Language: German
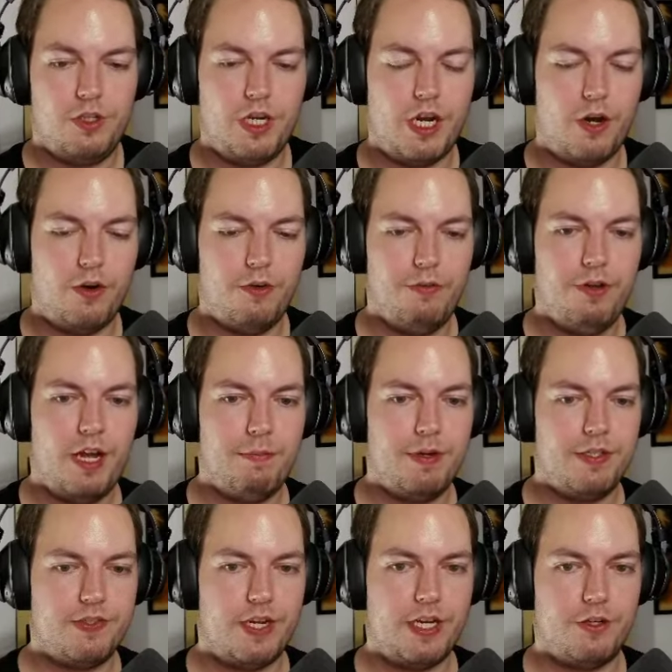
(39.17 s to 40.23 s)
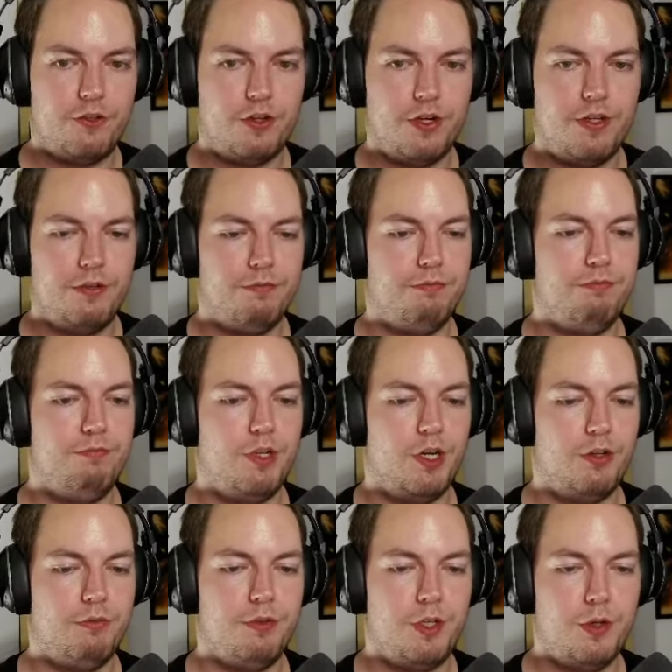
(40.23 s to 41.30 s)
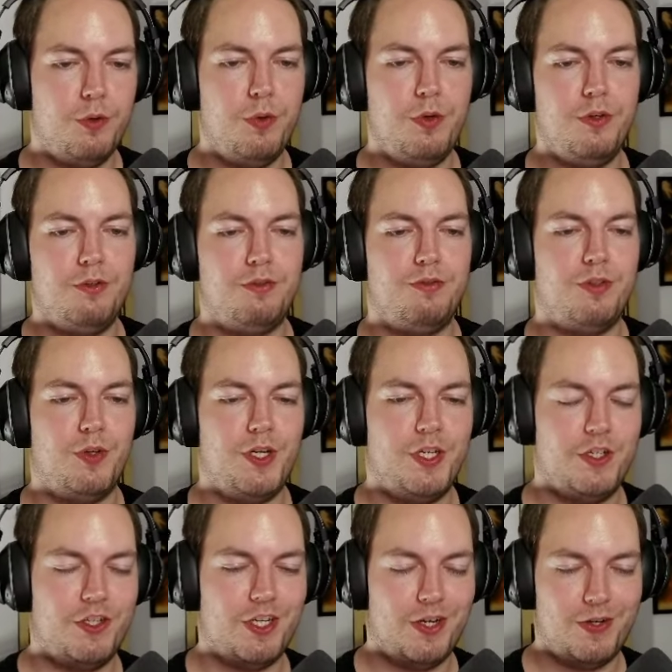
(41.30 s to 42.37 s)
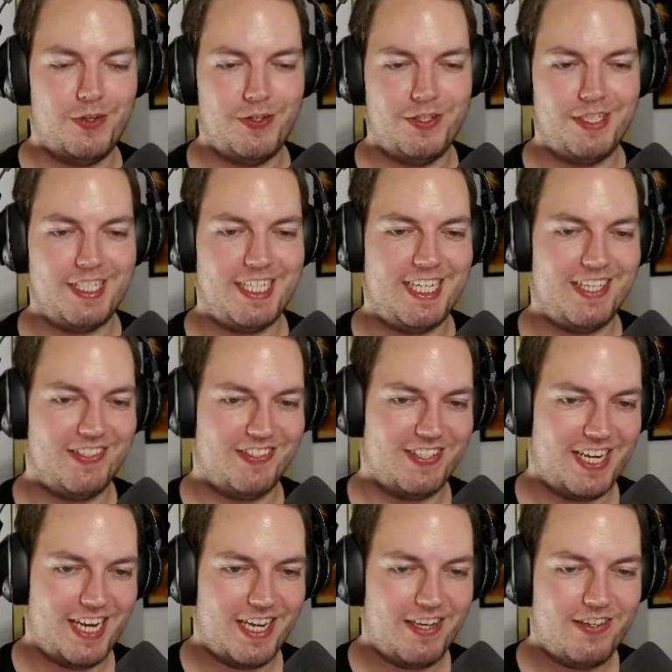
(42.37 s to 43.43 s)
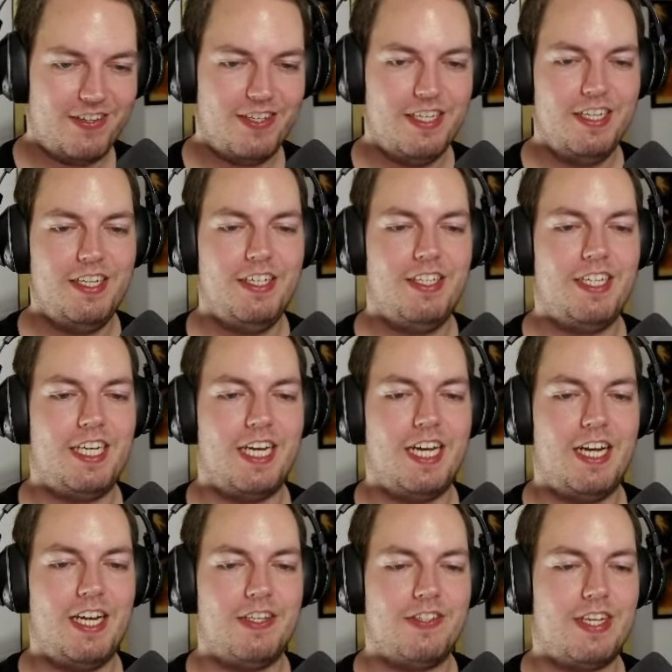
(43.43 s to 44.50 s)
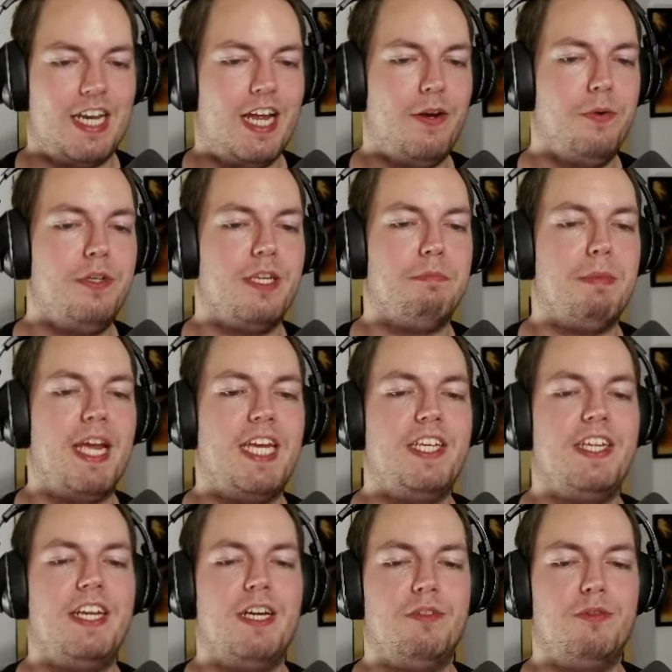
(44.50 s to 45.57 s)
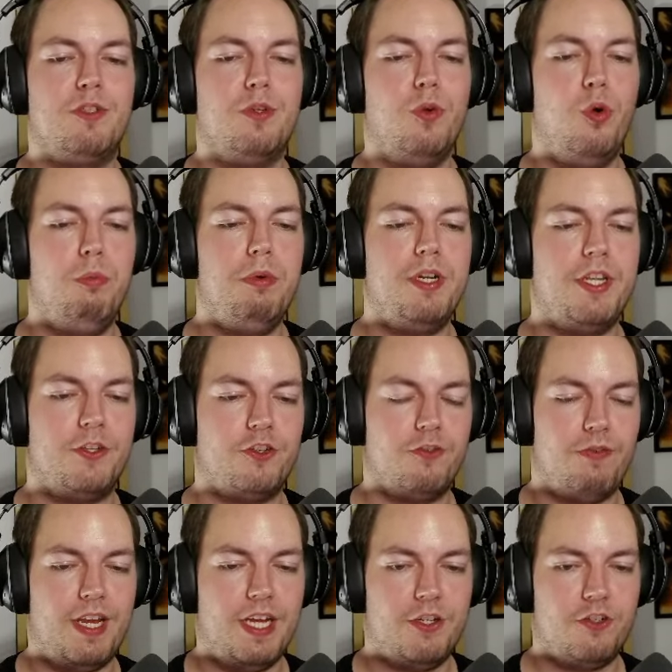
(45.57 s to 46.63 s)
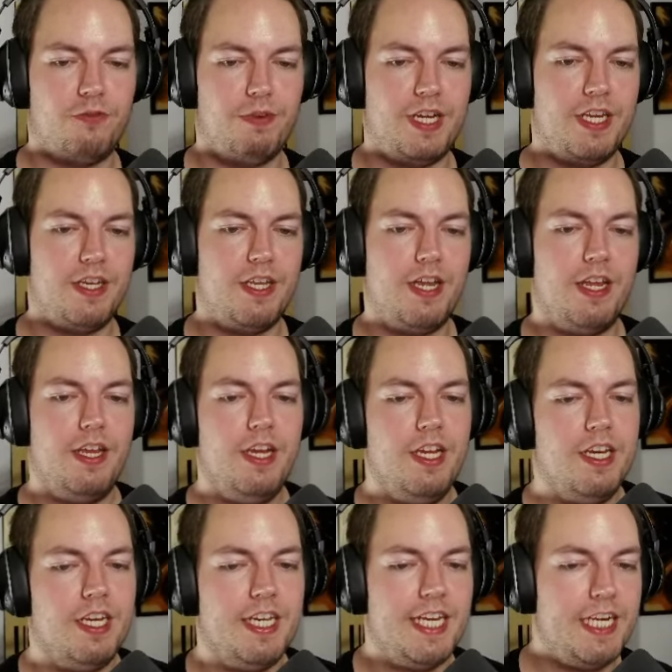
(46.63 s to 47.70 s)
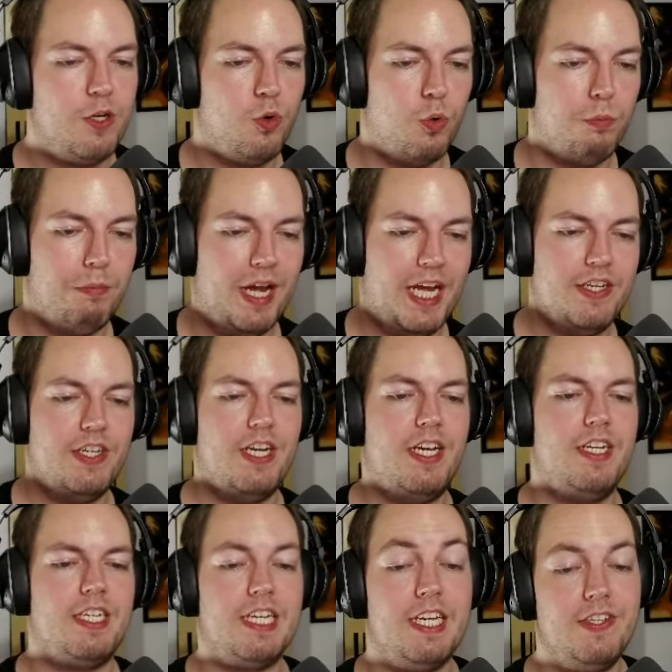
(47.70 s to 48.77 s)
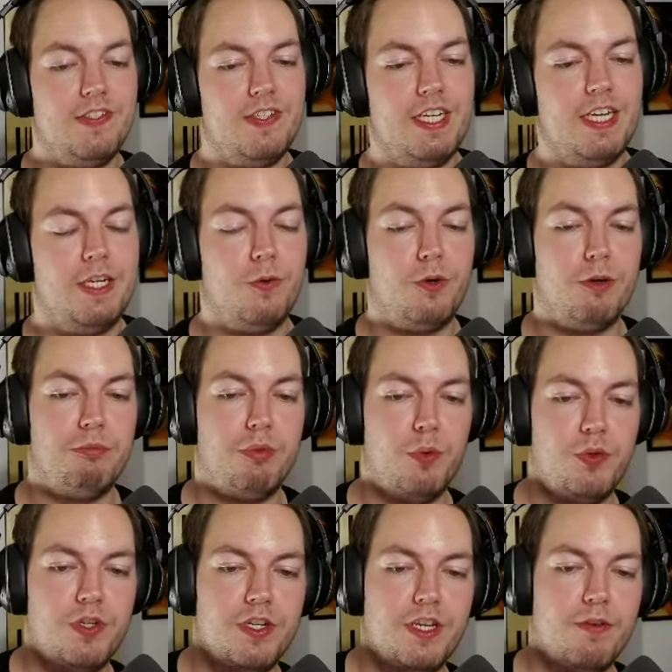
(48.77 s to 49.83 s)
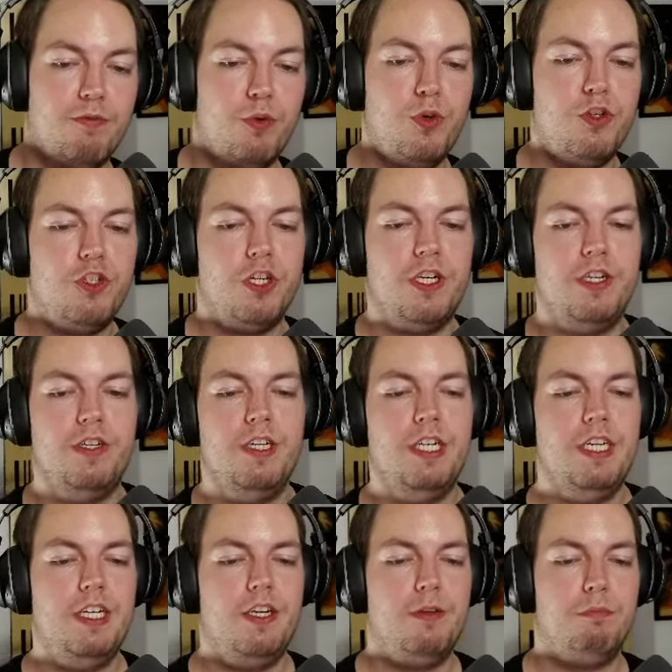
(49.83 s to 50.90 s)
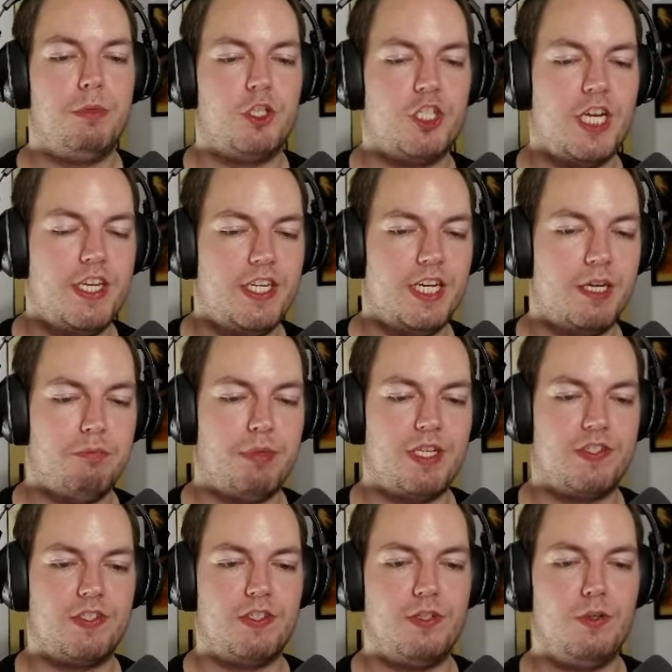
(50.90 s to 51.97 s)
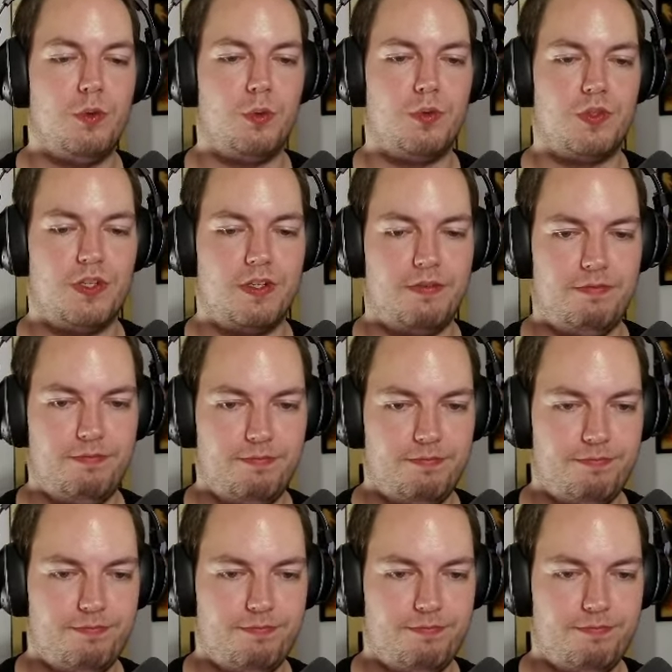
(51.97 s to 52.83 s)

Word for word: Genau, haben wir jetzt eigentlich schon ja, genügend Vorschauen gesehen. Kiraras Kleidung, die märchenhaft nobel das Schwert schwingende Nekomata, die listige junge Botin der Wünsche, bestellt ihre besten Grüße.